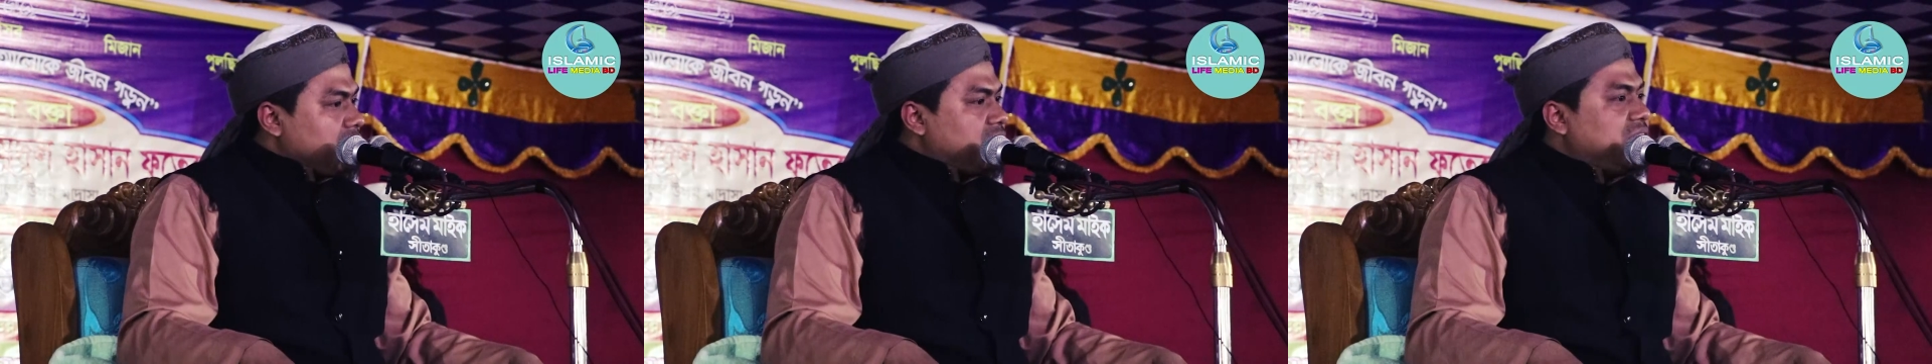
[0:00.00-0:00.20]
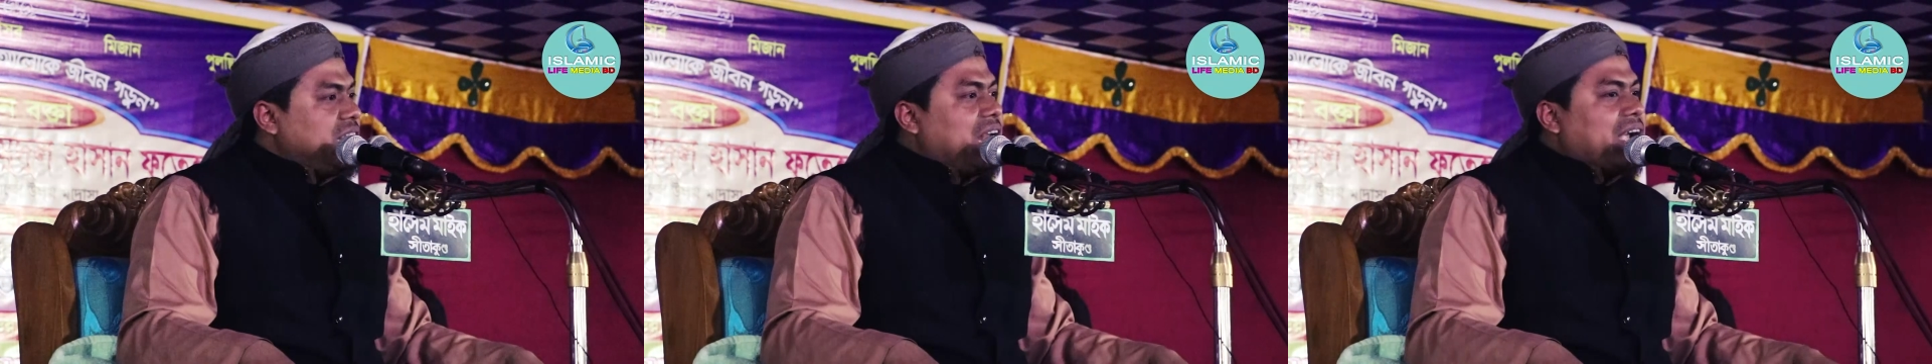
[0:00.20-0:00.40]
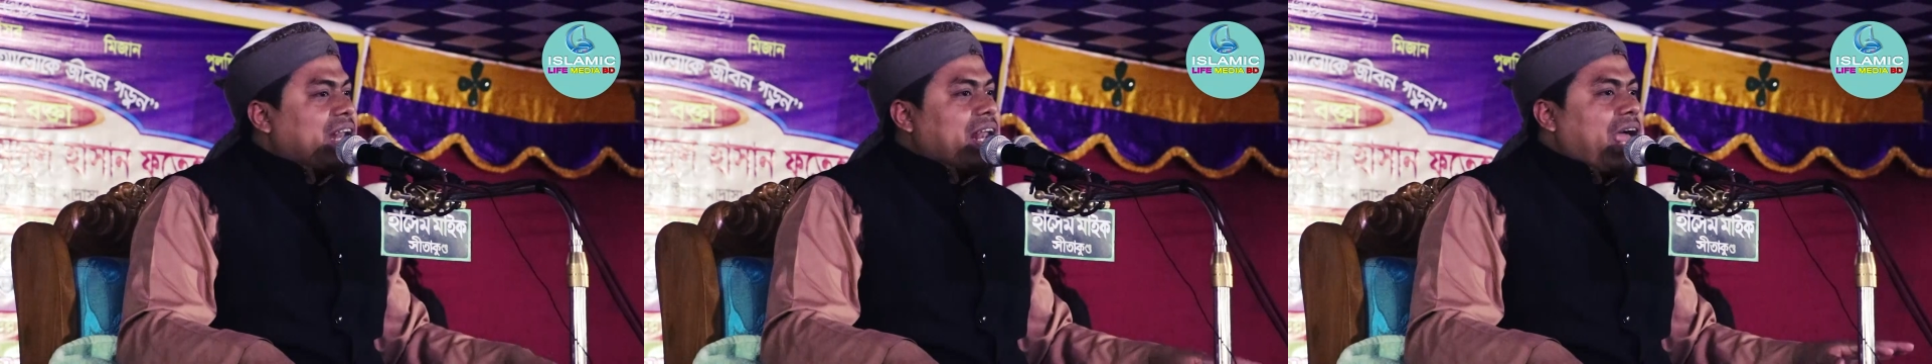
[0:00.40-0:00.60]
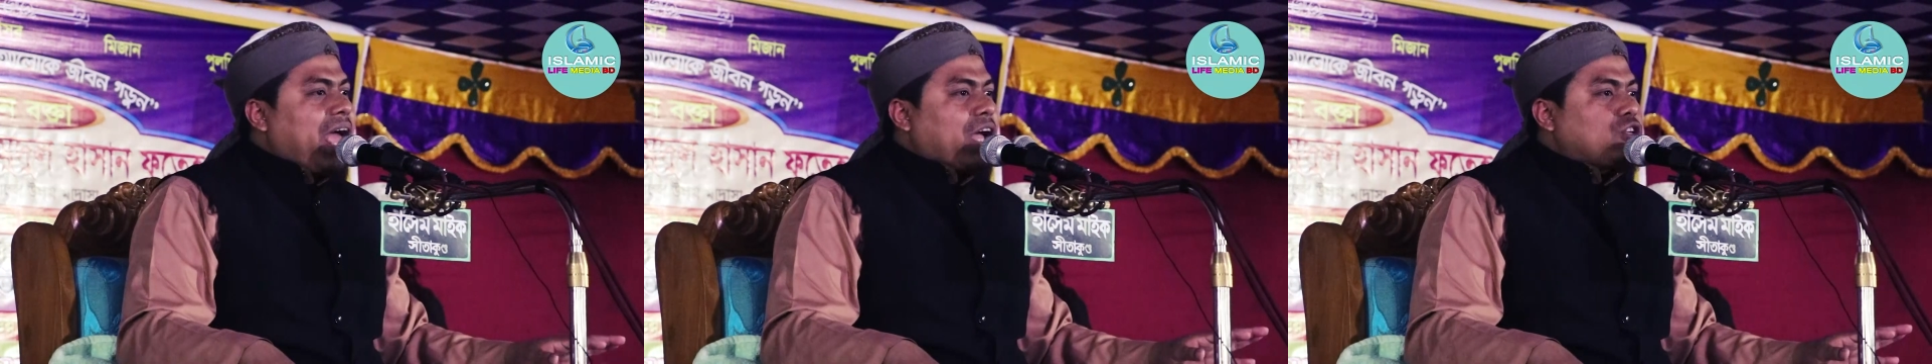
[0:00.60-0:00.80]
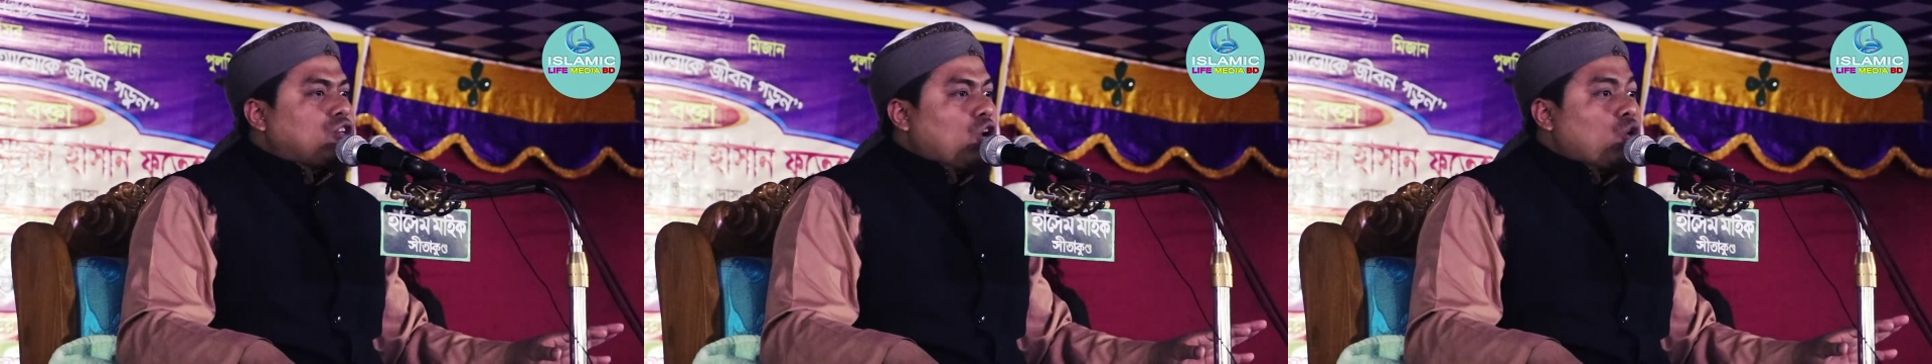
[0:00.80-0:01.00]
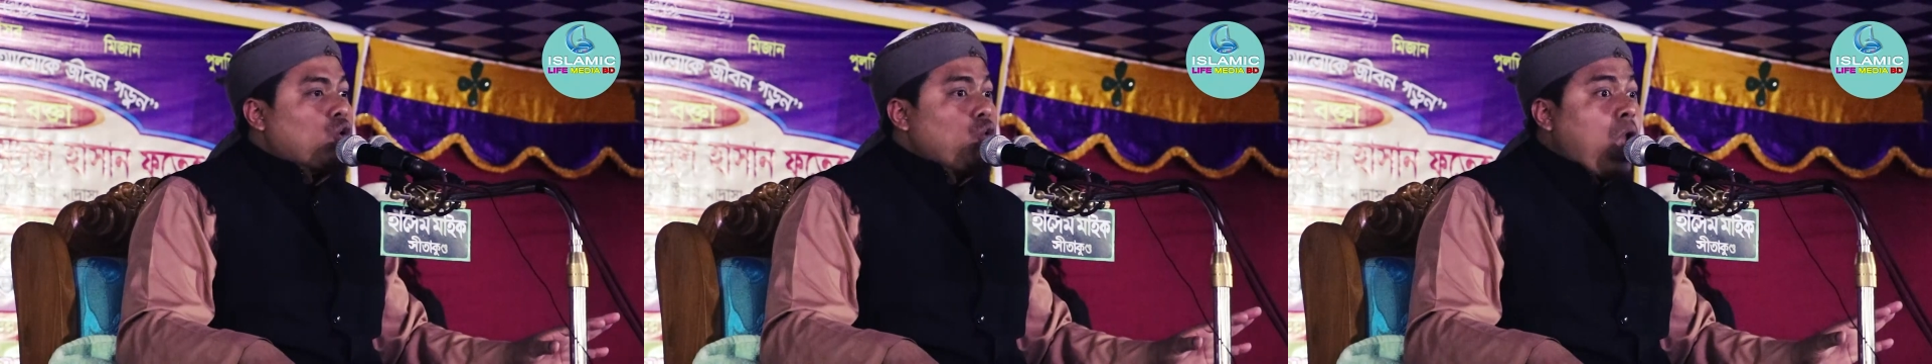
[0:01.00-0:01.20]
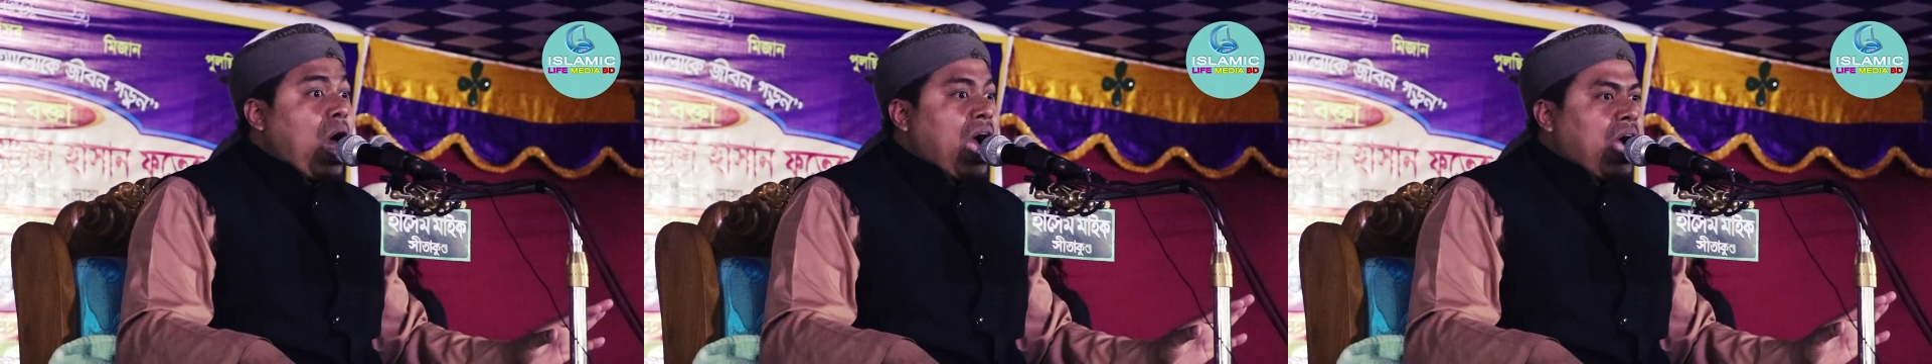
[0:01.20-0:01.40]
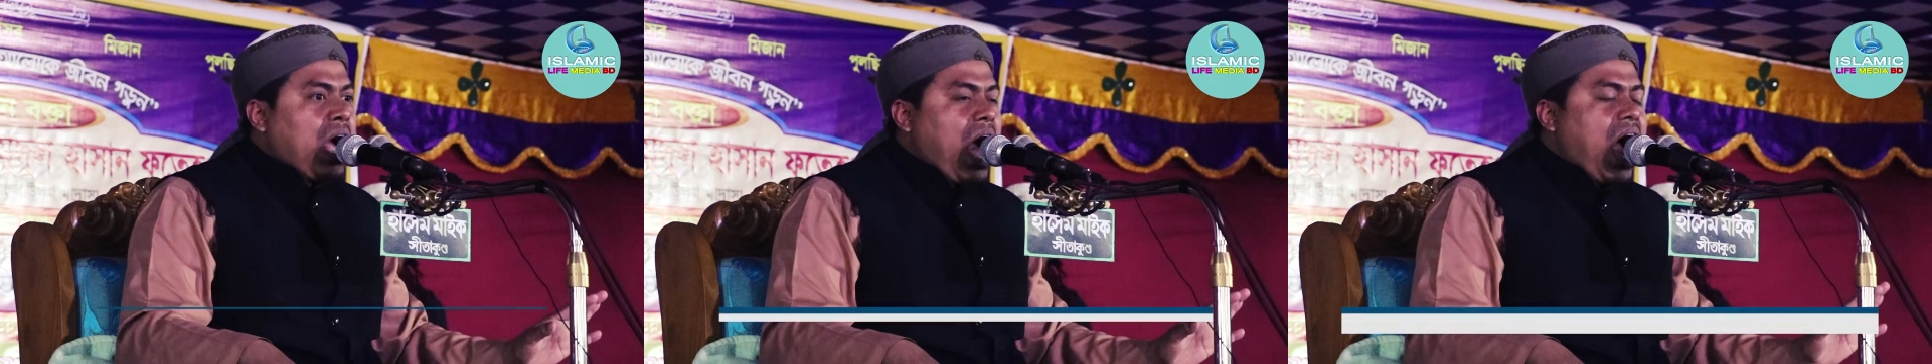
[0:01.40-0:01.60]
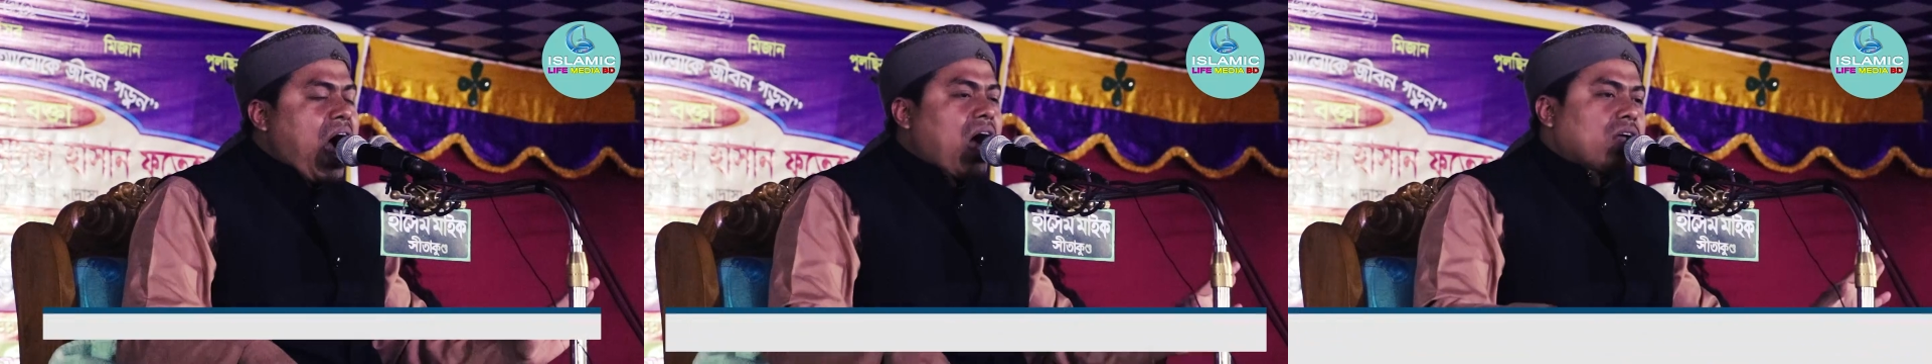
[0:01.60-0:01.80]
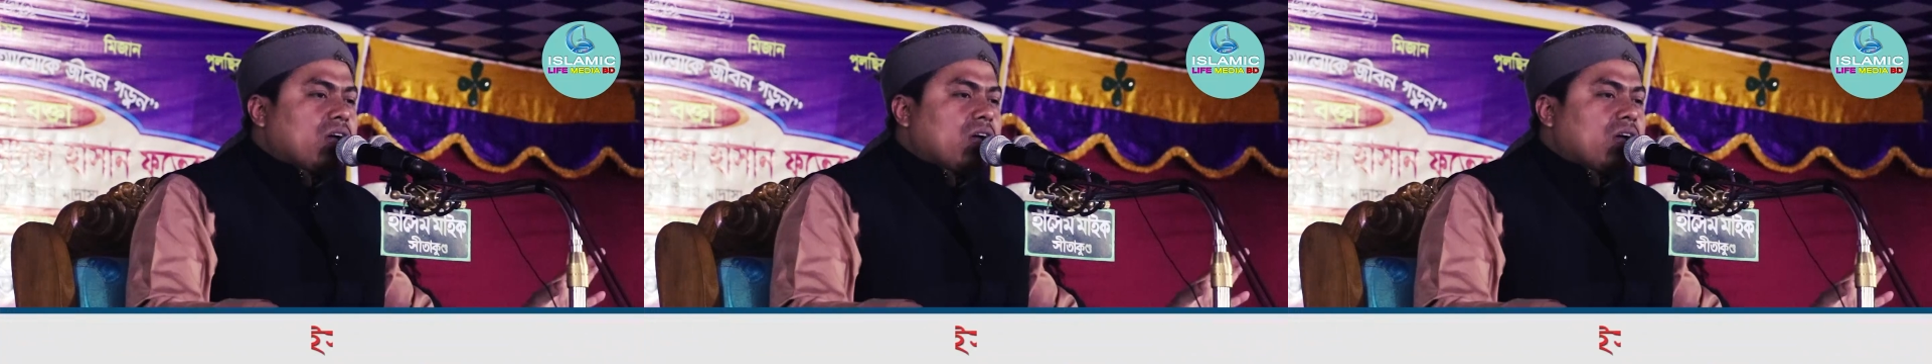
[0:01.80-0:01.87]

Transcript: সিলেটের একজন কুলাঙ্গা